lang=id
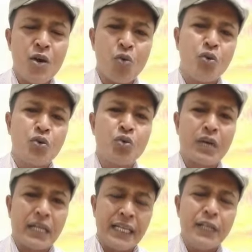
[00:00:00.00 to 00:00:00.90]

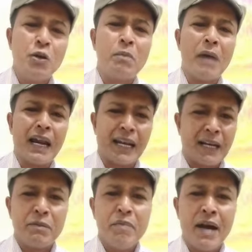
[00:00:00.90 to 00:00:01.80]
untuk hidup
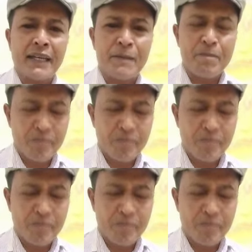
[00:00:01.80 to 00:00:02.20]
lebih baik.